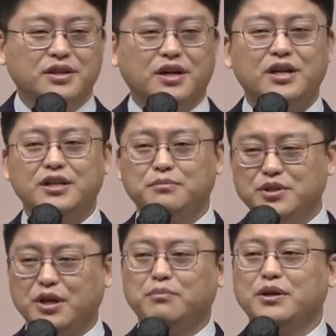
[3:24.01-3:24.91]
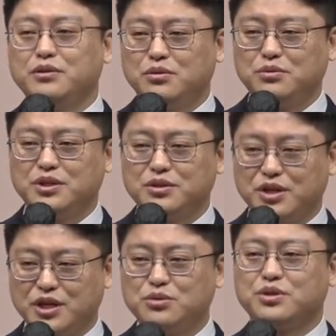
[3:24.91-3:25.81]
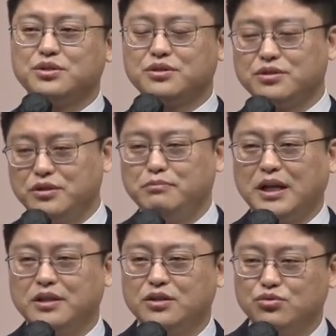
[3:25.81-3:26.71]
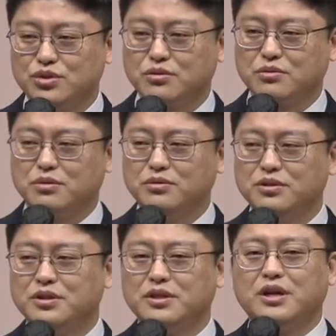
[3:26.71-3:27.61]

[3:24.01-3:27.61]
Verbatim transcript: 하나님은 예배를 통해서 계속해서 그들을 만나 주셨고